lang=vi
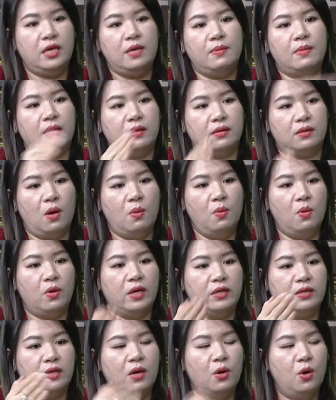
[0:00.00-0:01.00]
mà có một
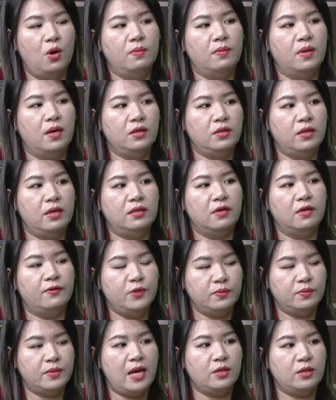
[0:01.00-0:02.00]
cái cơ hội mới tới tới
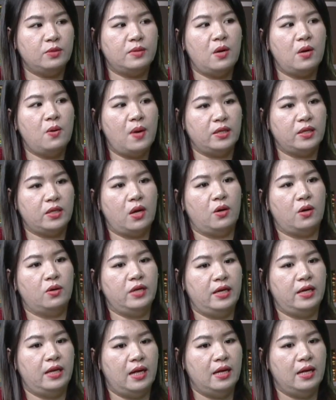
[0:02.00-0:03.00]
chúng ta chúng ta hoàn toàn có
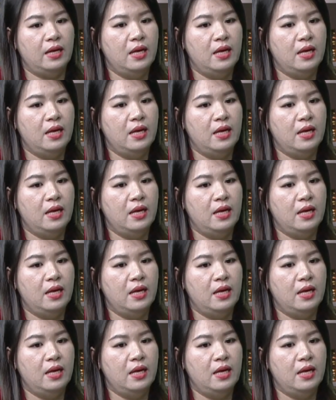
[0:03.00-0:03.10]
thể là